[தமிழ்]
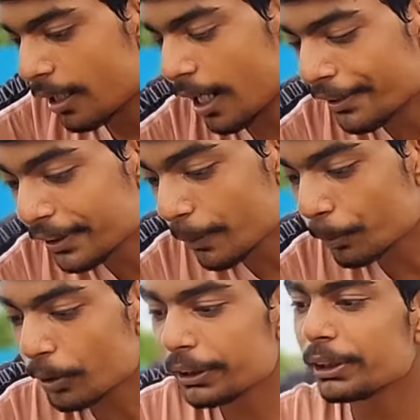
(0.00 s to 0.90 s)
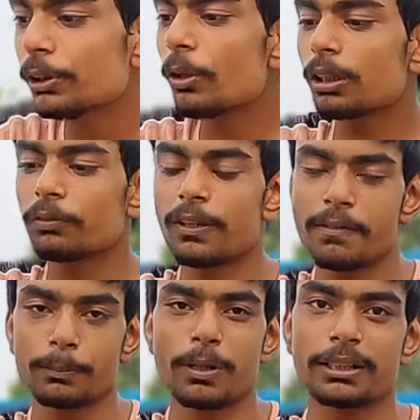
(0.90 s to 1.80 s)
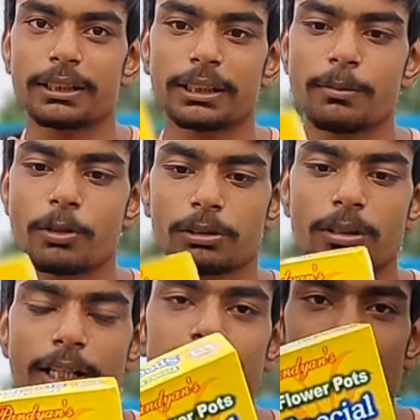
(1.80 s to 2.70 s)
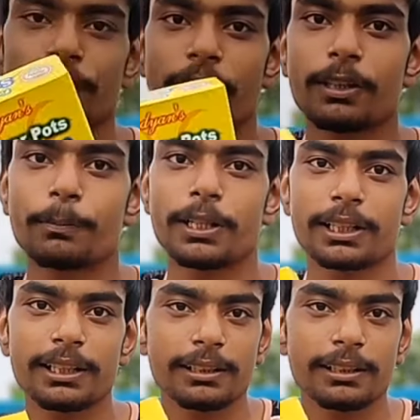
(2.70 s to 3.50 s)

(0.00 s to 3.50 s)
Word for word: அதுக்கப்புறம் இன்னொரு ஃப்ளவர் பாட் இருக்குது மொத்தம் அஞ்சு ஃப்ளவர் பாட்டு